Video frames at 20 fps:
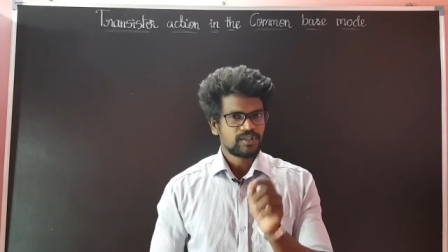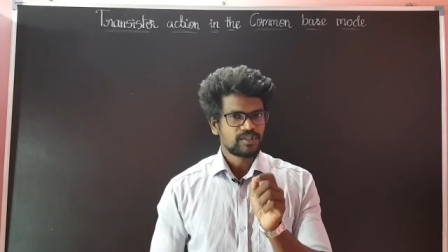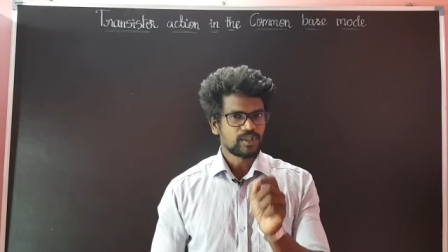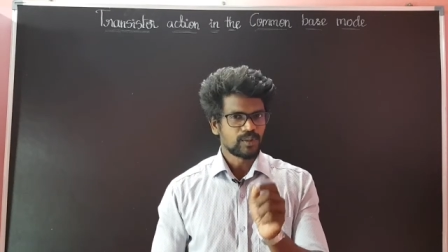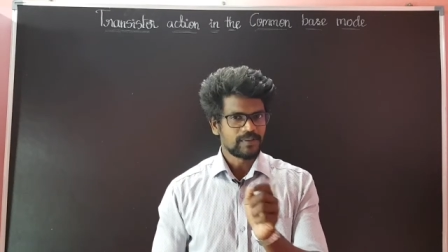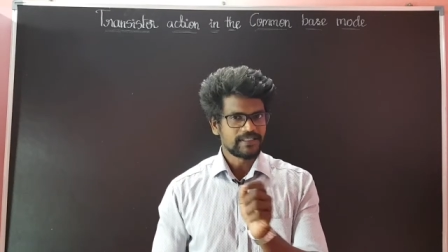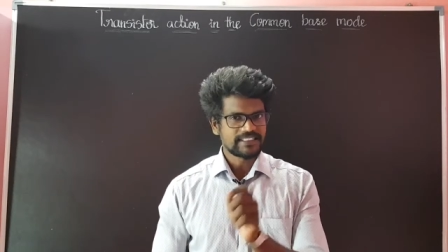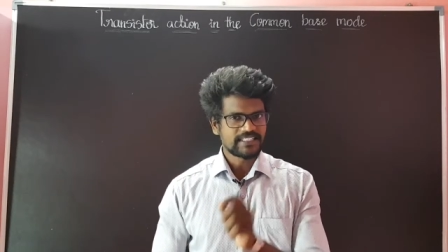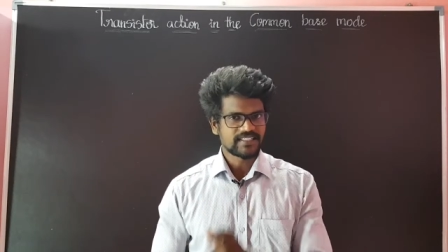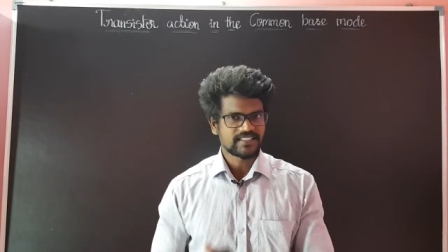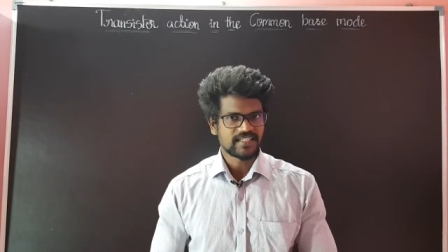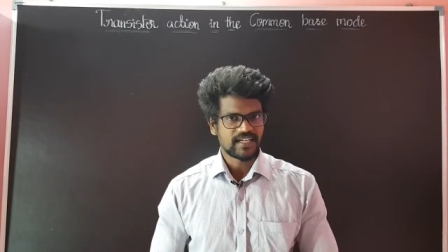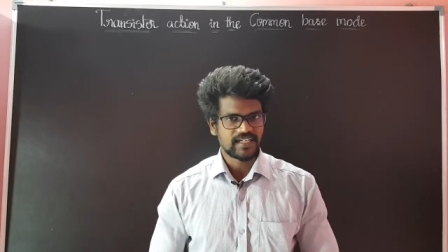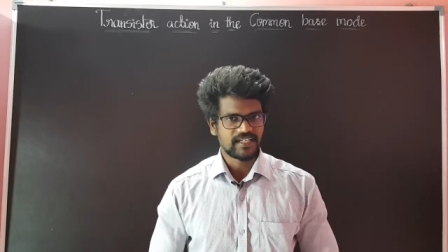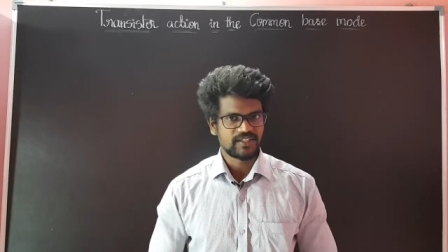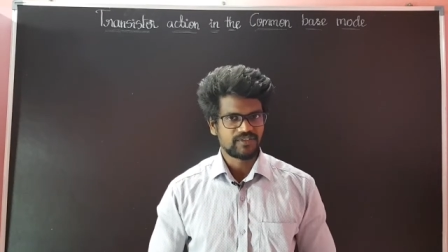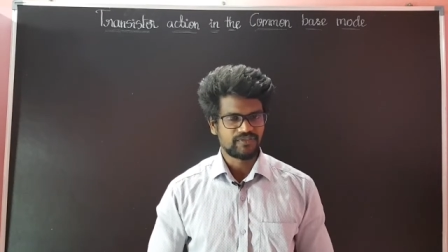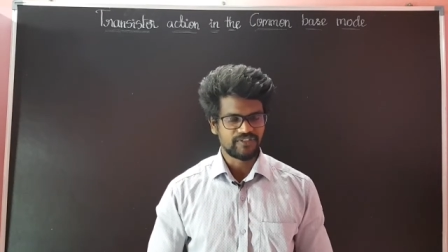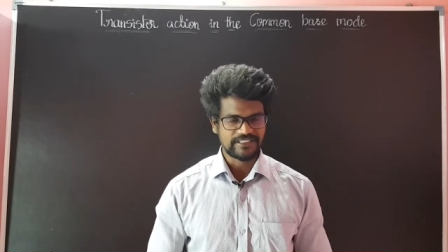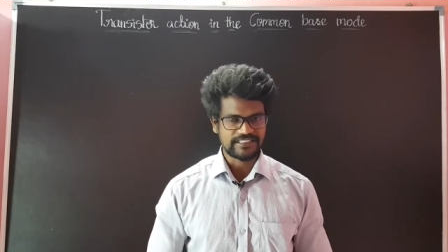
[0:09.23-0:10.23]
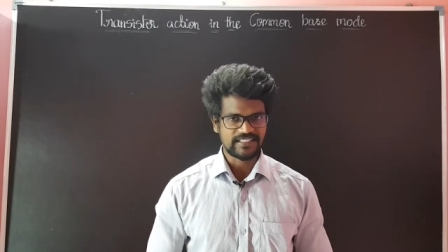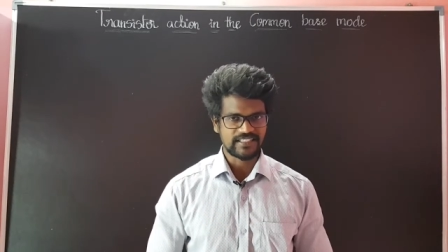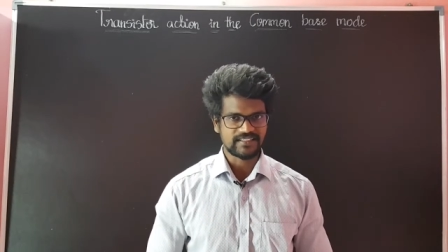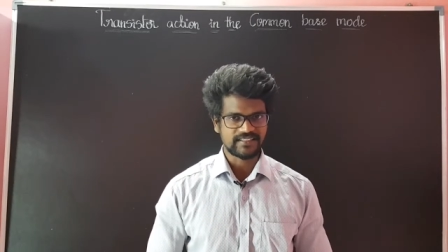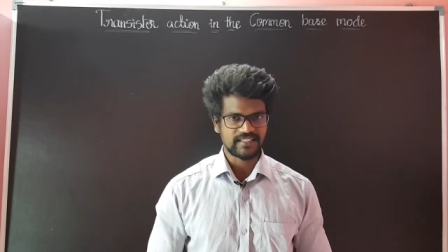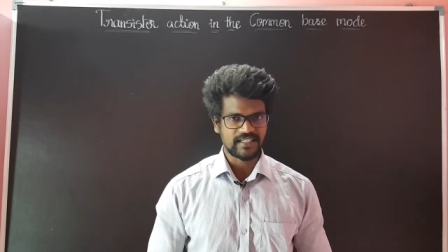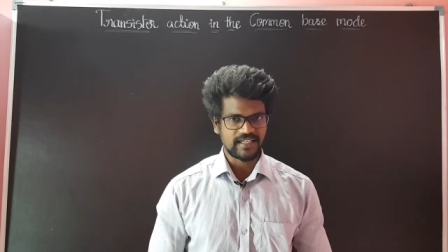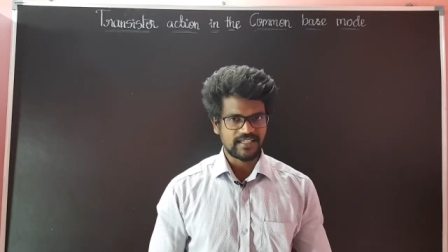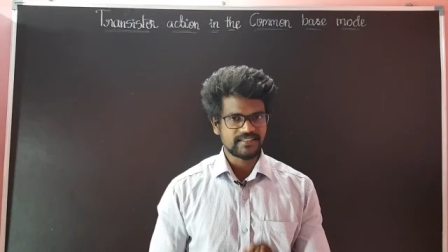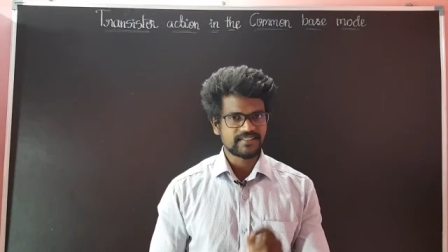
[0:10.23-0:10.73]
டுவெல்த் ஸ்டாண்டர்ட்
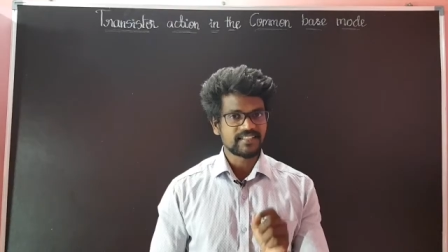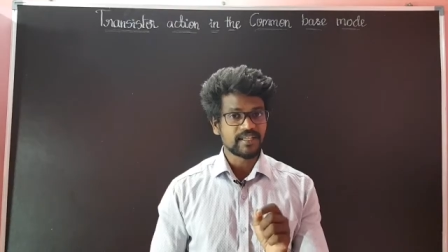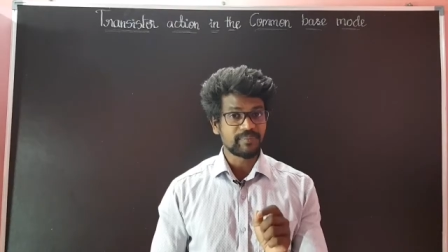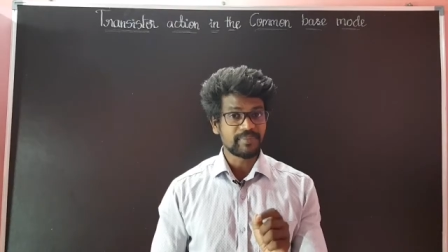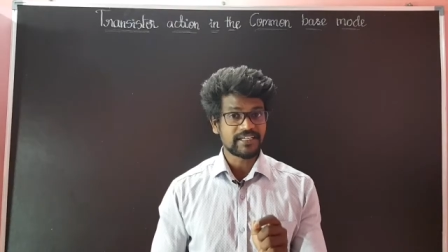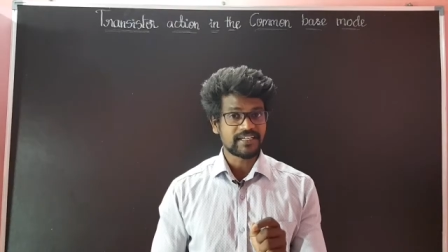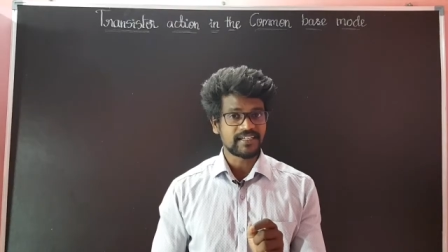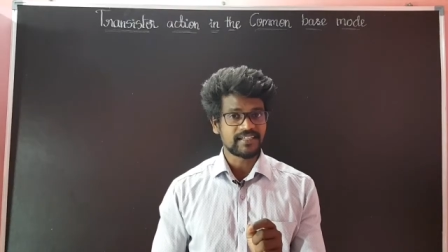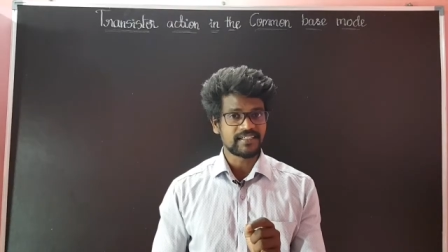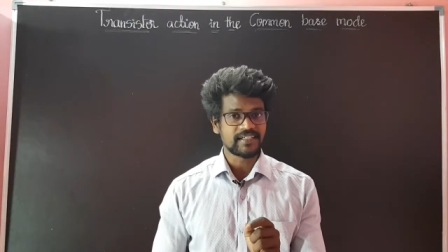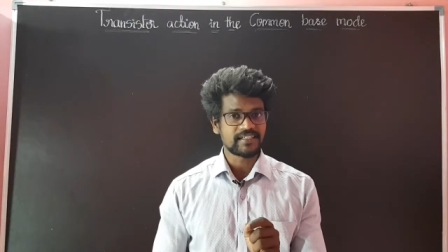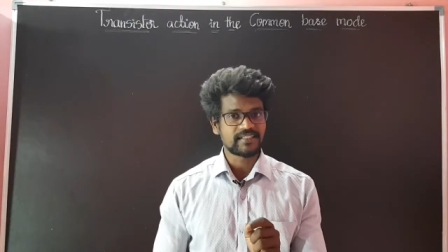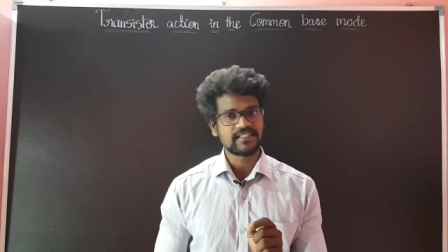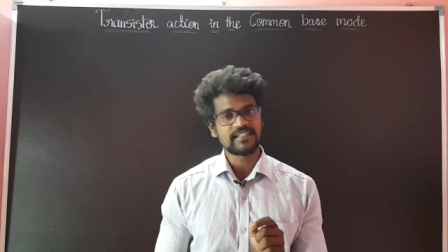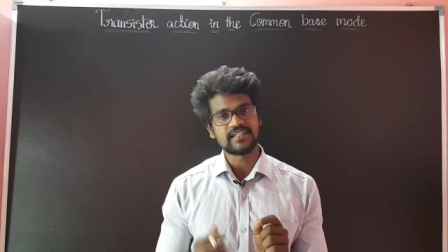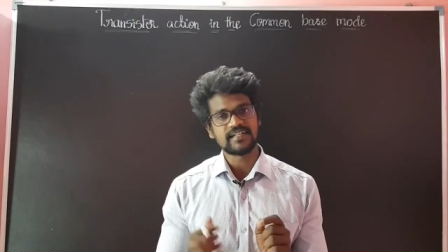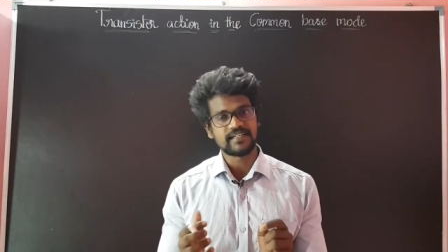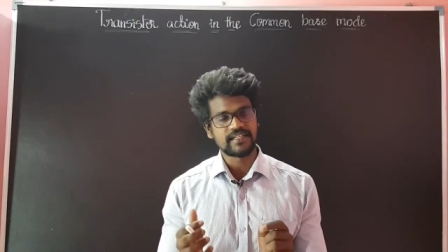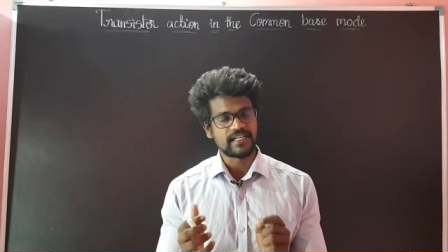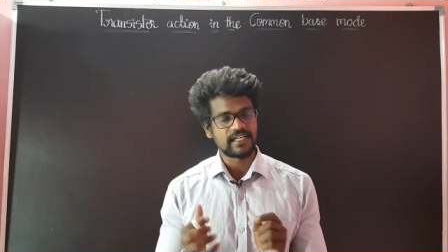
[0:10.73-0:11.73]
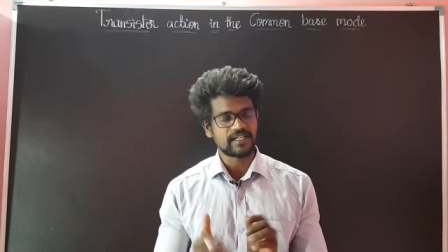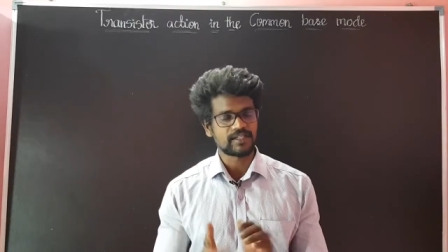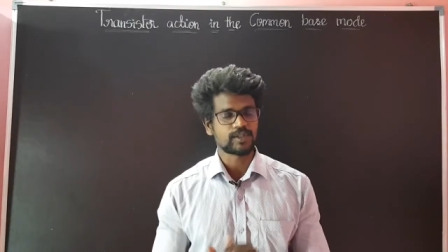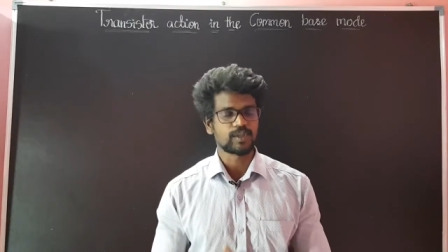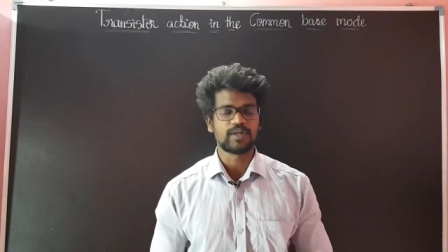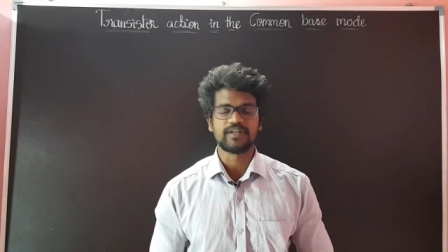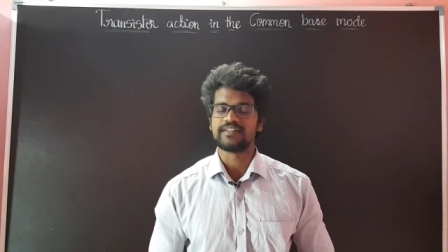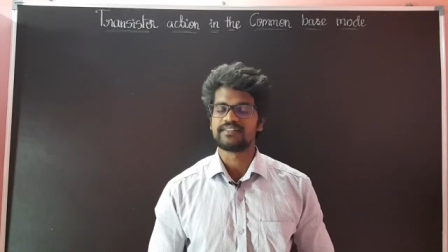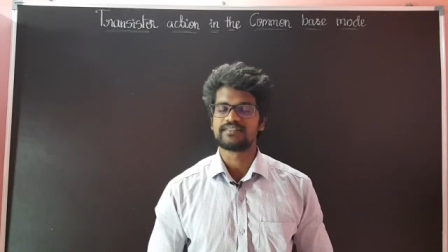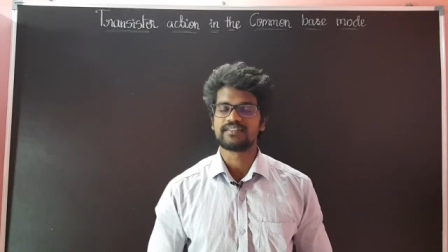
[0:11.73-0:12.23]
ஃபிசிக்ஸில் செமிகண்டக்டர் அண்ட்
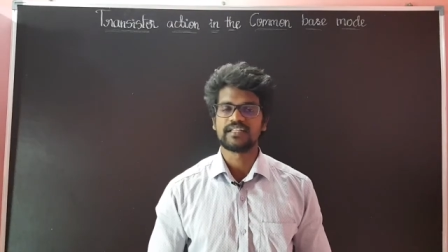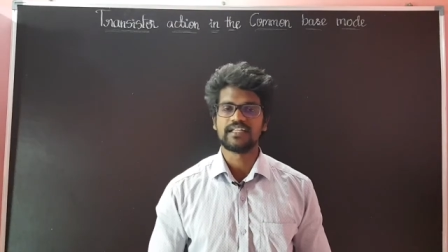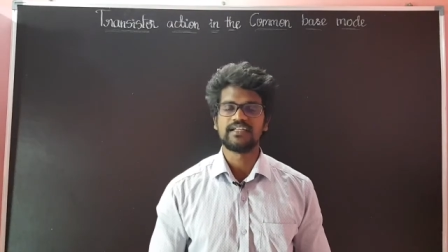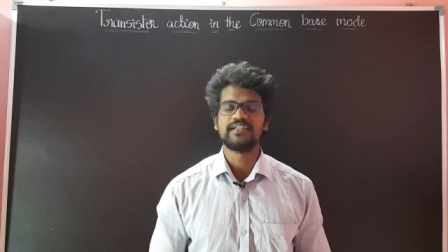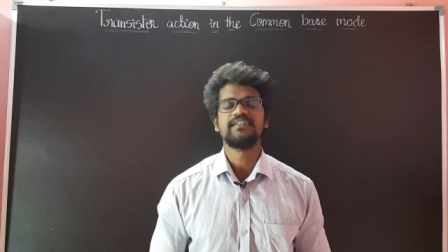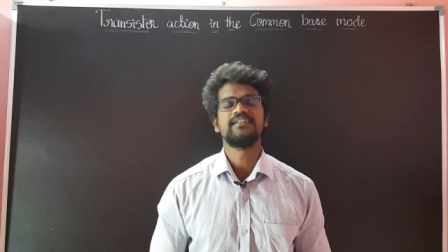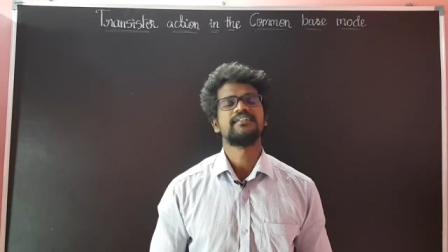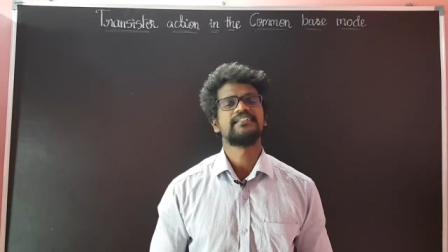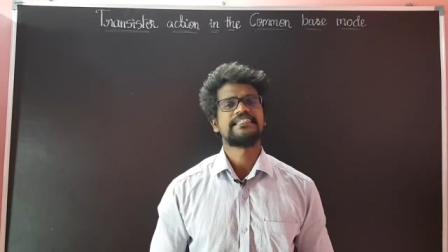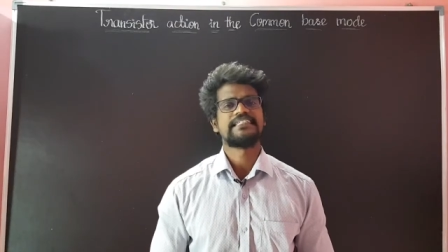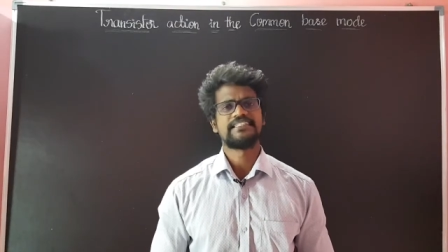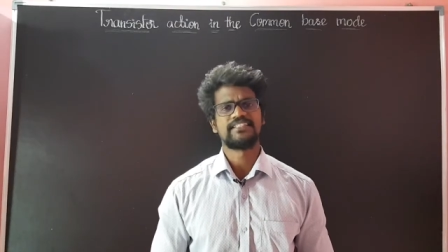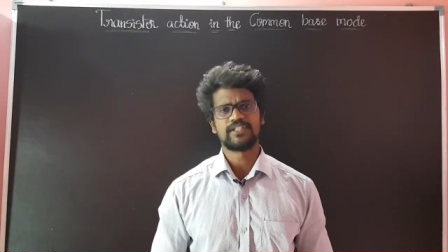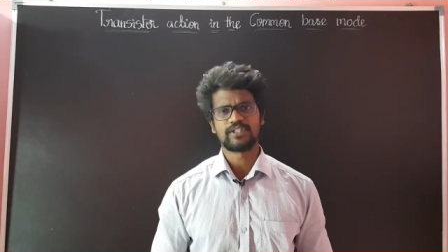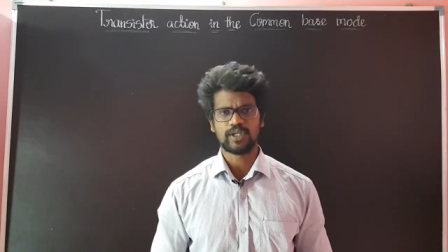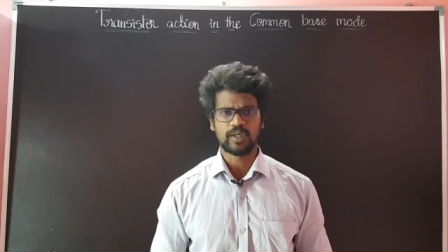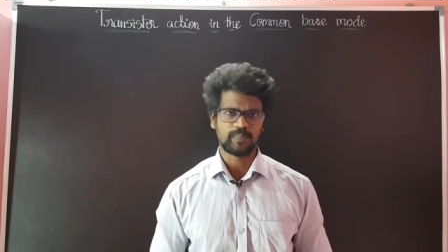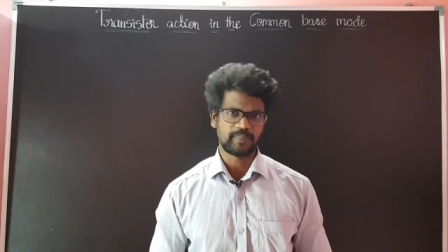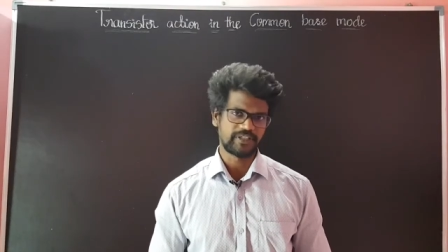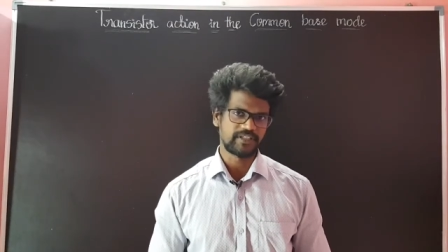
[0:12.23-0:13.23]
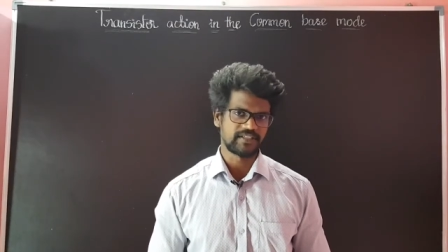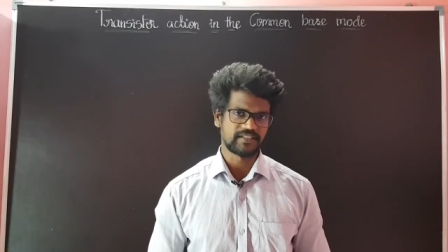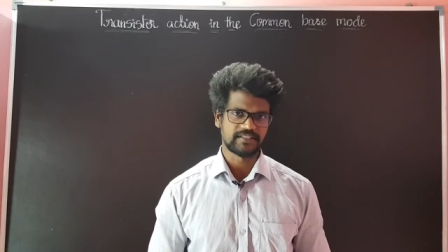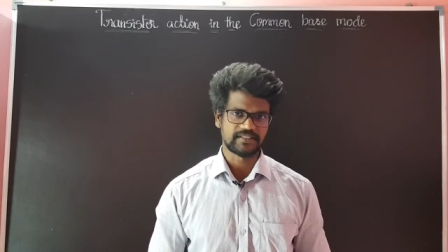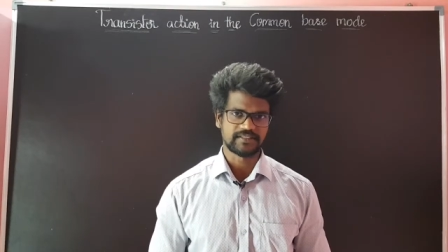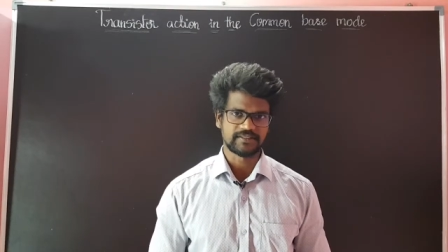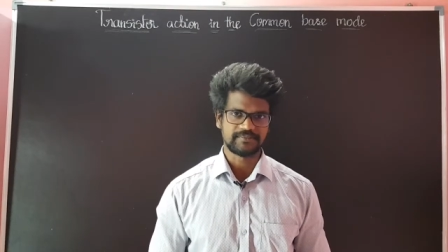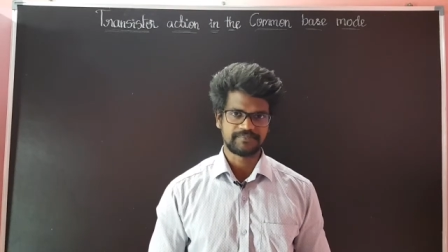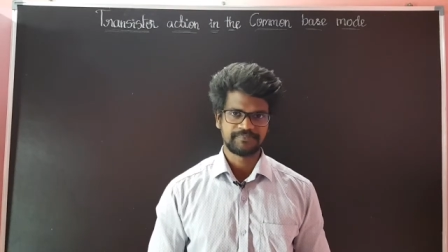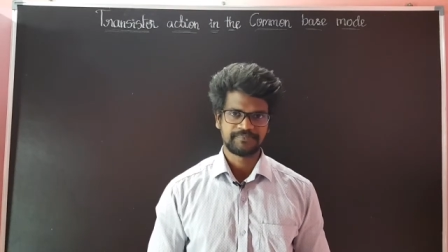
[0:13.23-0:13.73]
எலக்ட்ரானிக்ஸில் இந்த டாபிக்
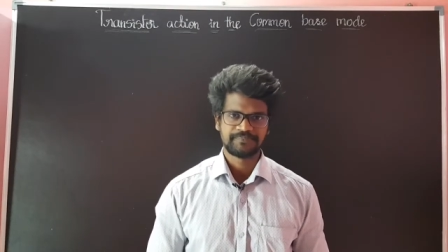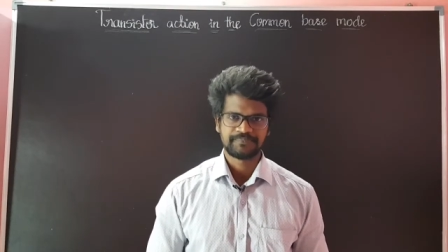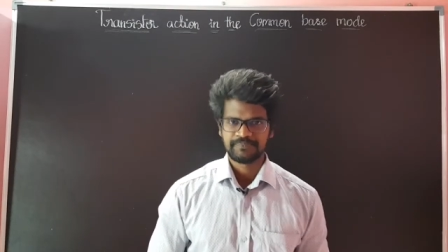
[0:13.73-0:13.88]
இருக்குது